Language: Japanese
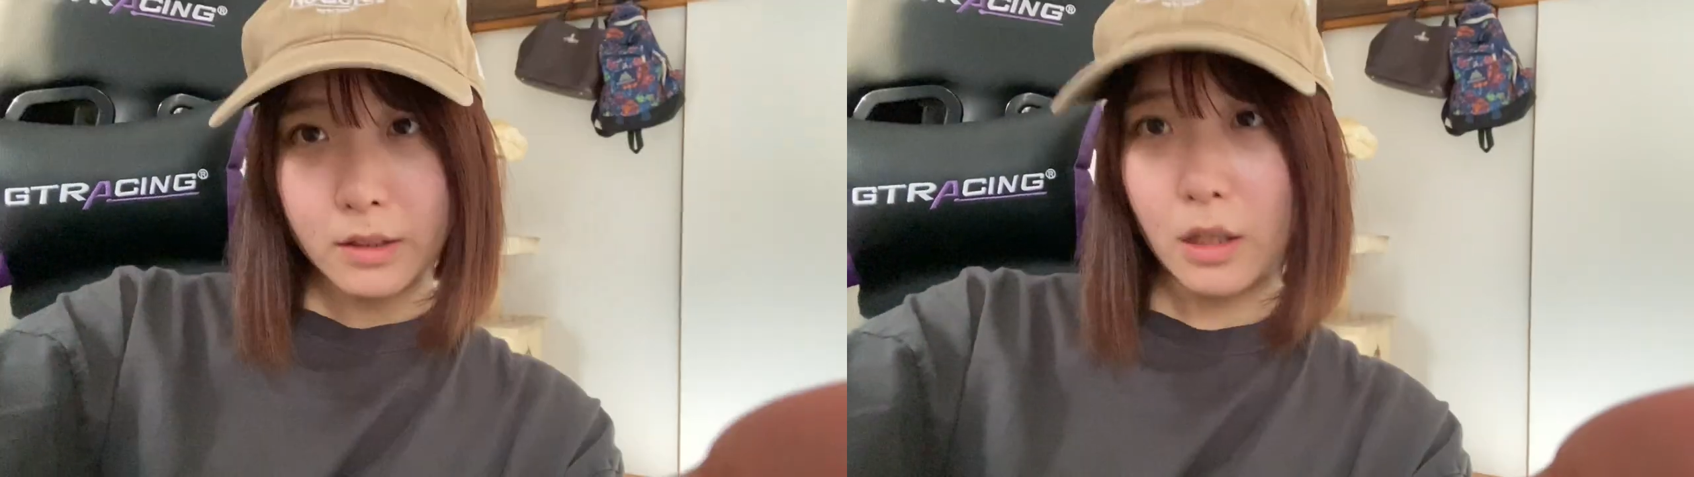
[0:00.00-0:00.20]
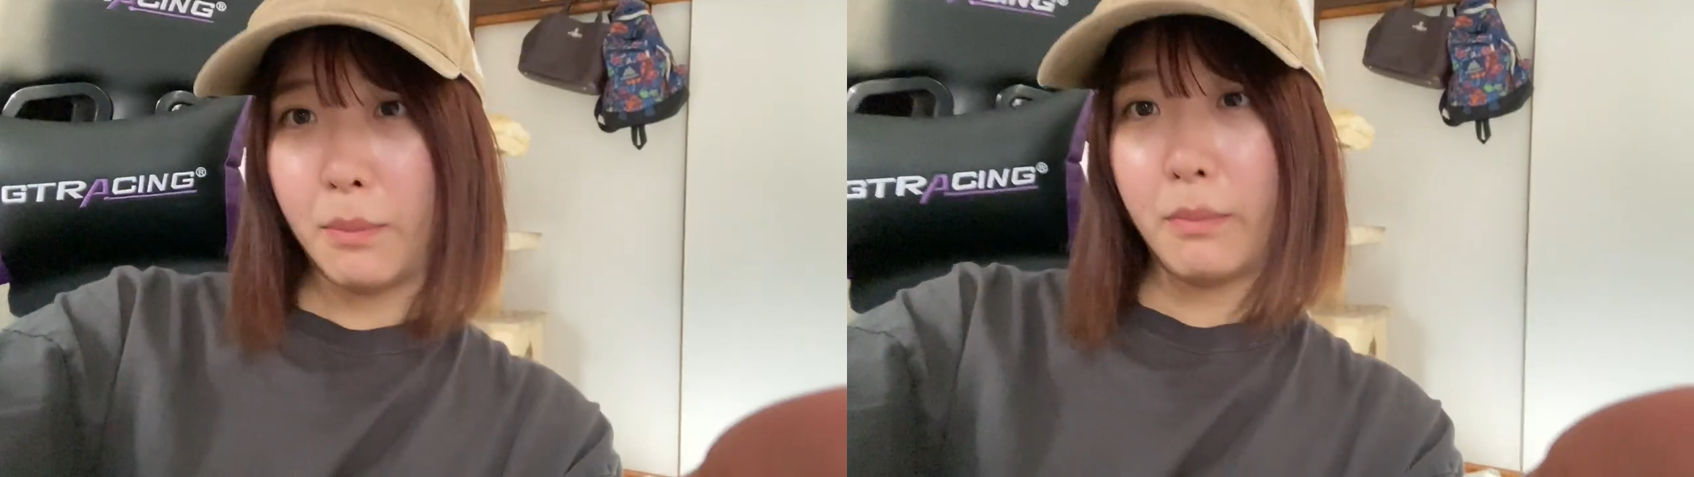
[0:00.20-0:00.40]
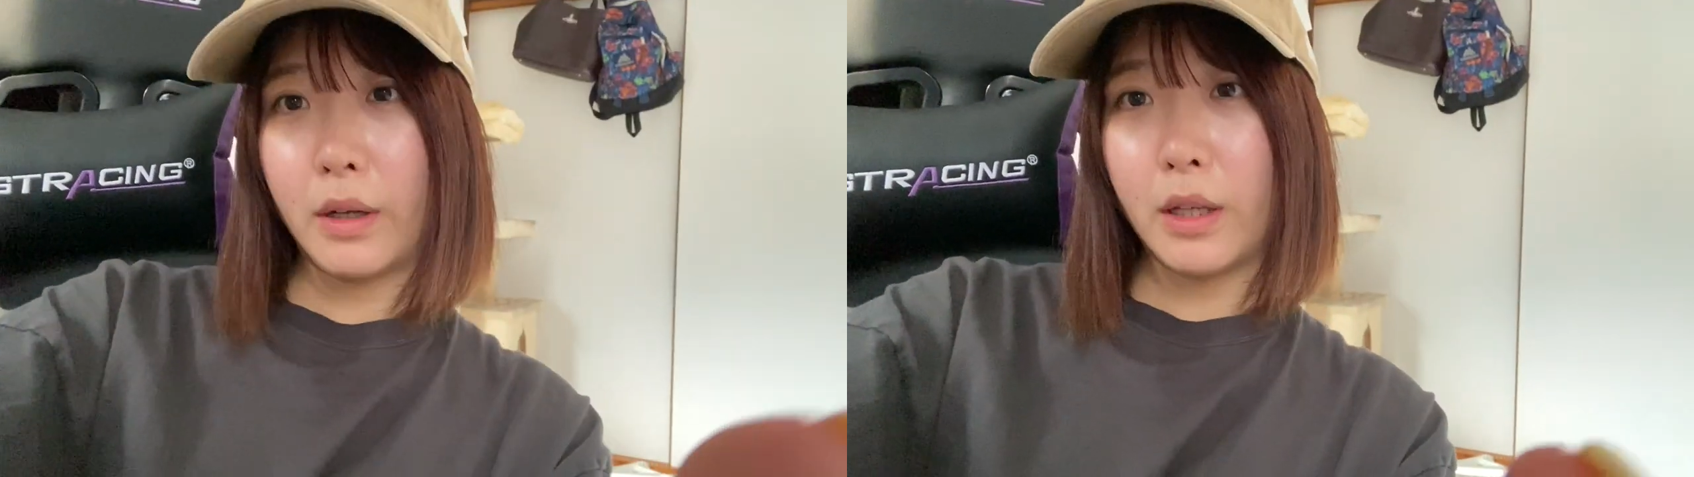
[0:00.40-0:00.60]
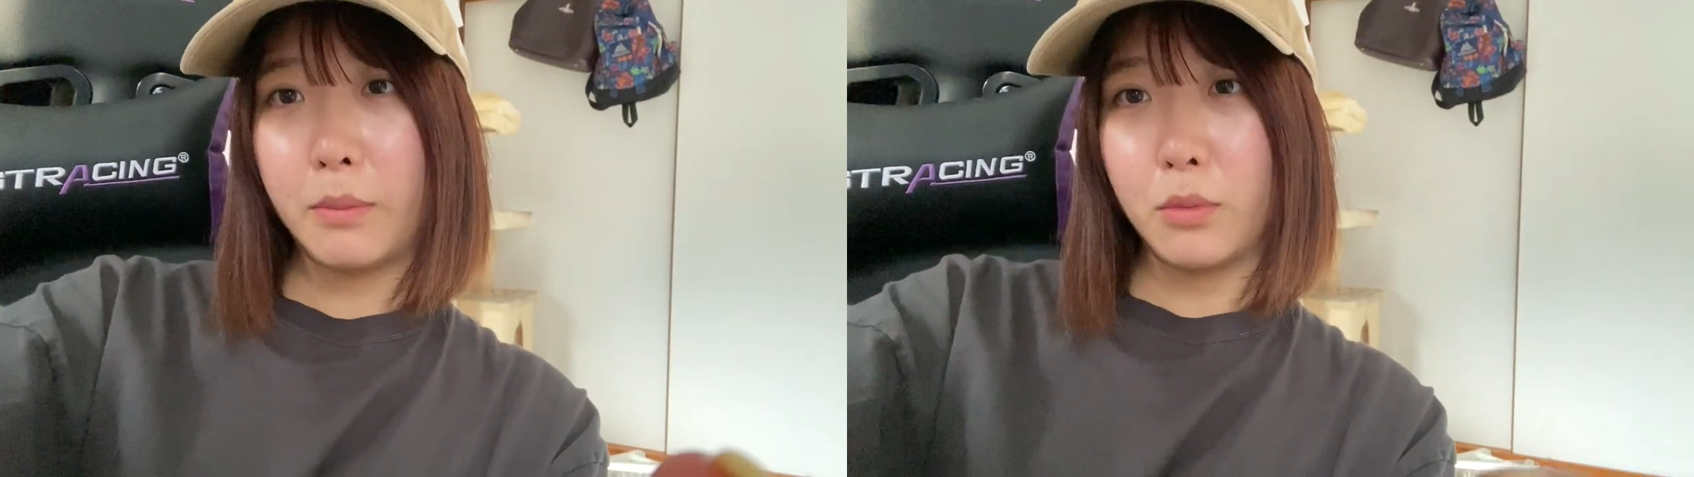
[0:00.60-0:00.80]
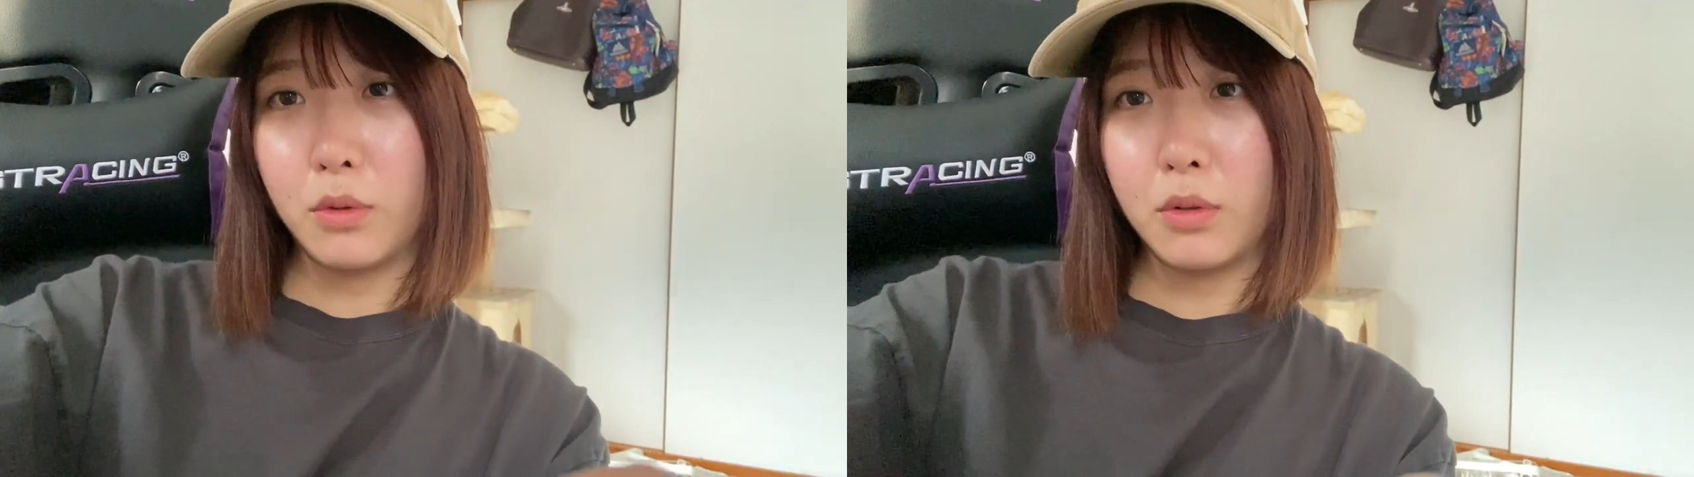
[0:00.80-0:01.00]
3万
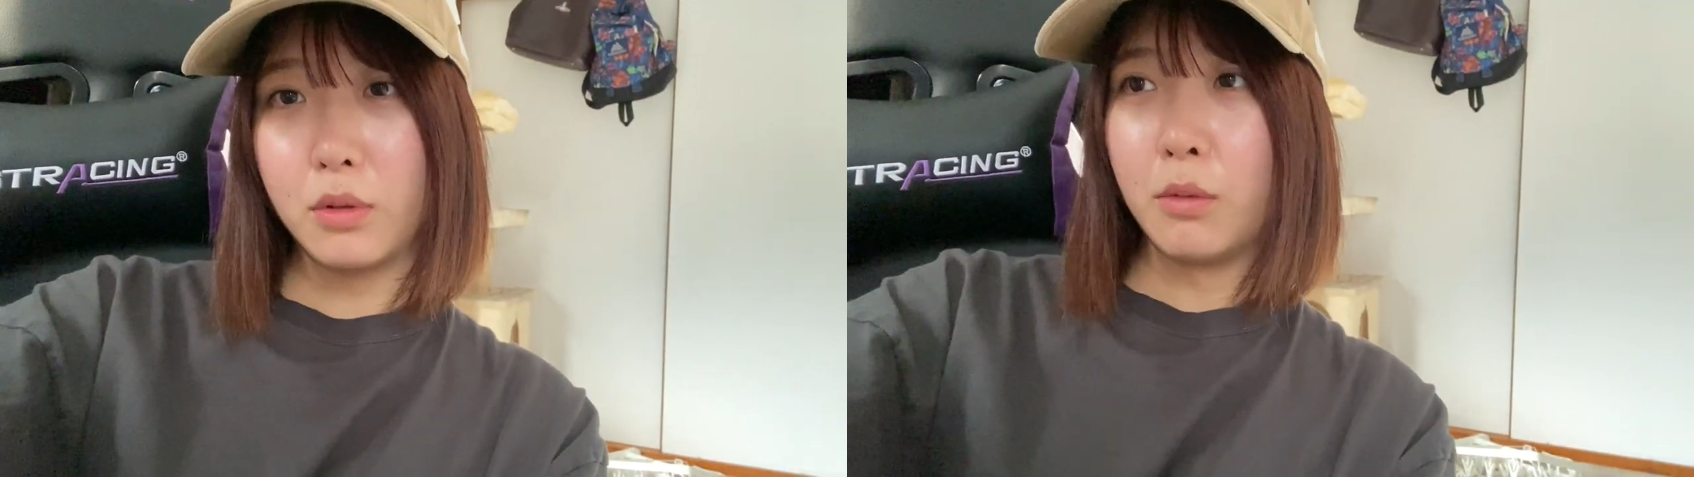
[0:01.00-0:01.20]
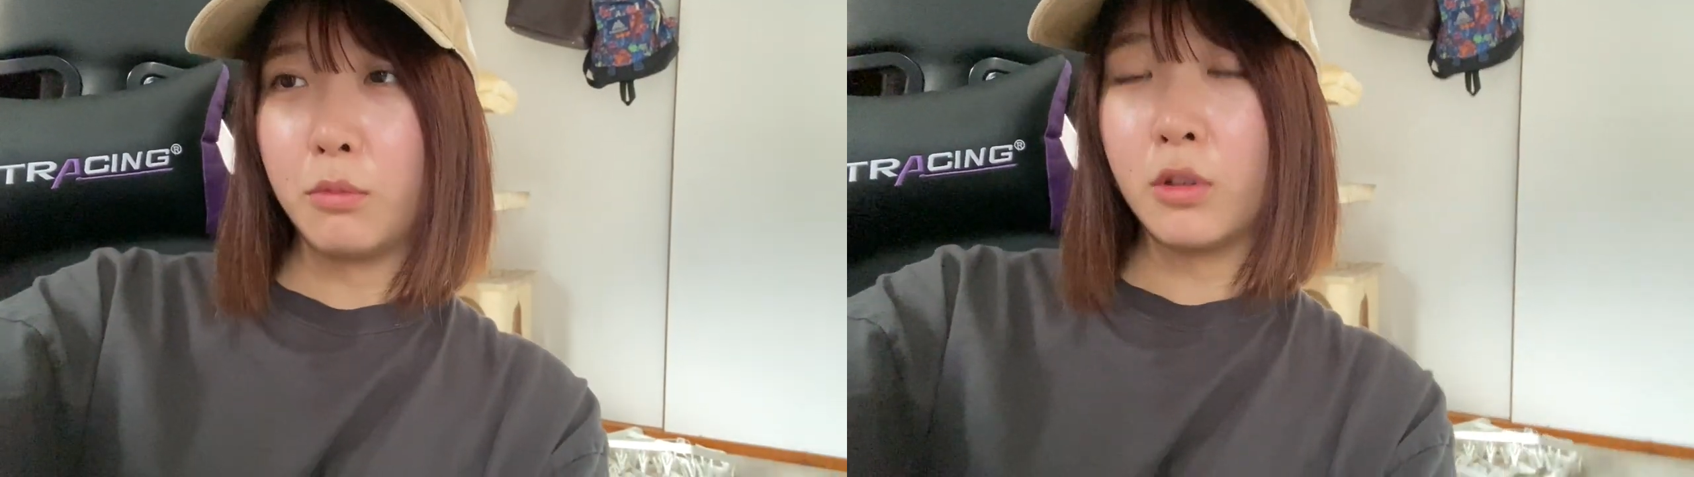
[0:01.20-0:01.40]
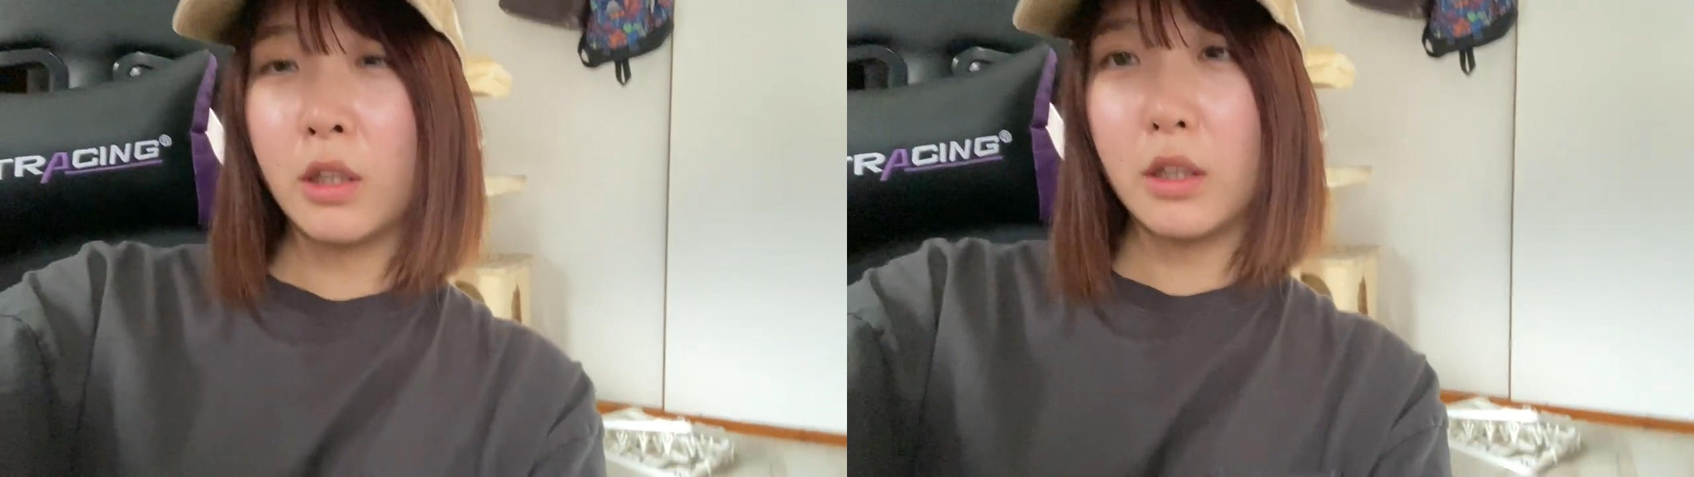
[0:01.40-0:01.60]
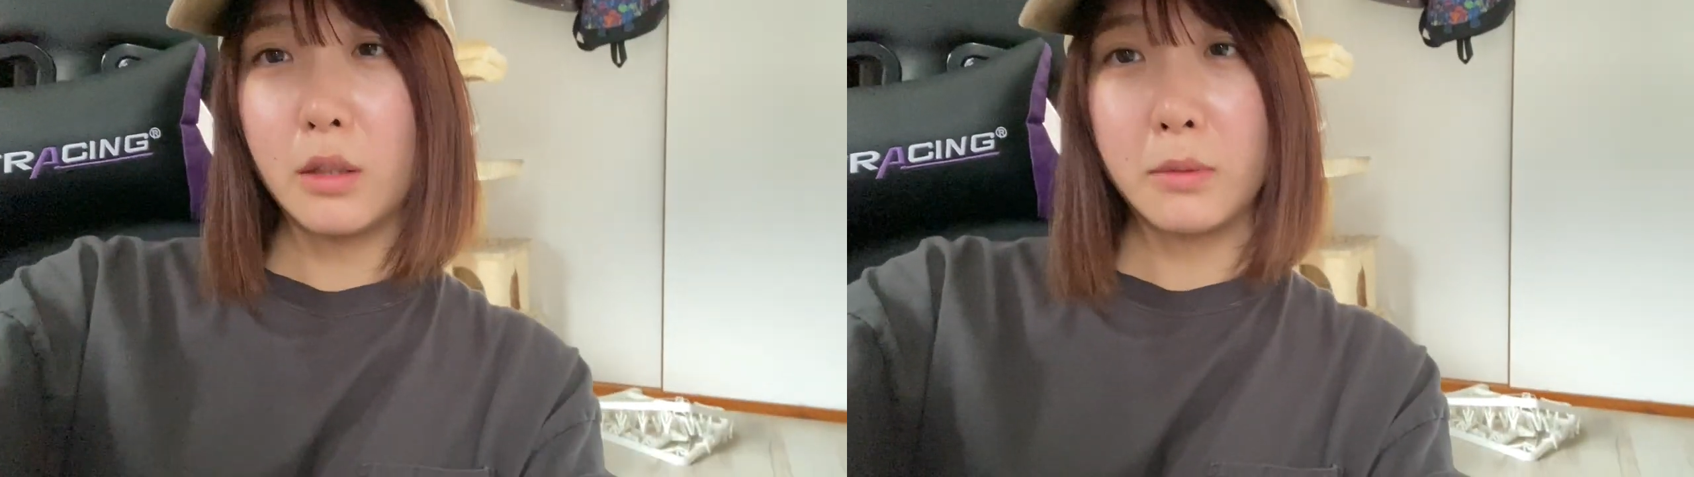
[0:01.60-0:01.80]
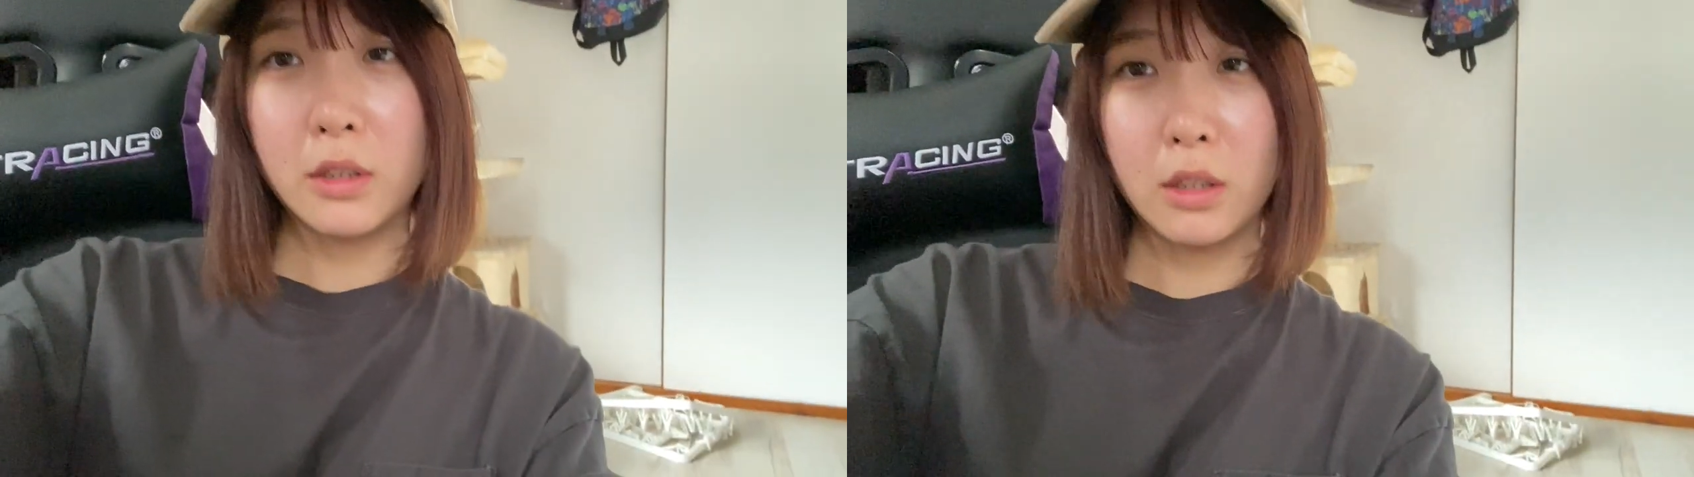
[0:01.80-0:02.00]
円も無駄にな
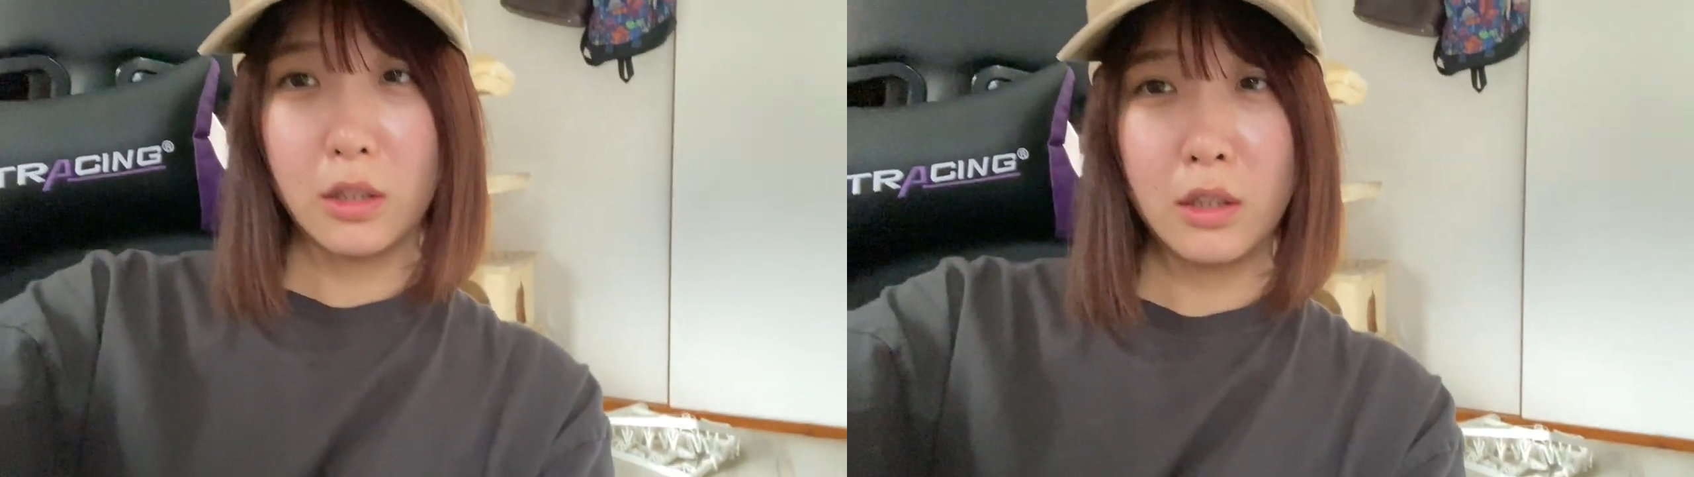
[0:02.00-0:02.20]
りました。